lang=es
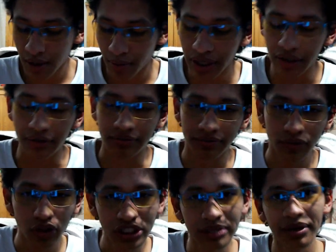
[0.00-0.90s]
Bueno,
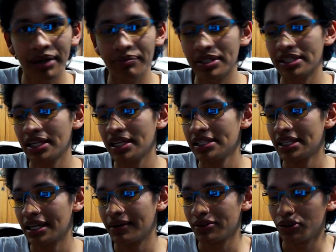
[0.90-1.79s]
12 megapíxeles
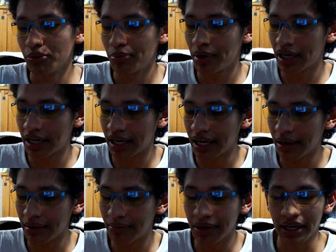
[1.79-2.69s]
de grabación para, la,
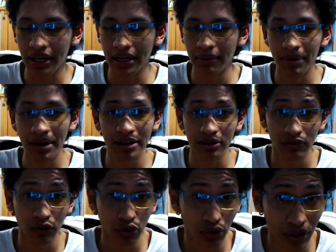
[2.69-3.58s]
para, para
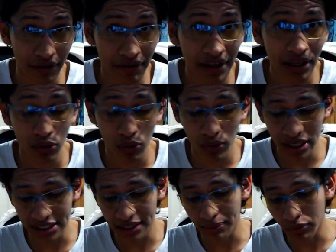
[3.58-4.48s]
fotografía, lo
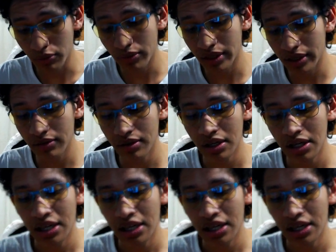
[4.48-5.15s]
cual está muy bueno.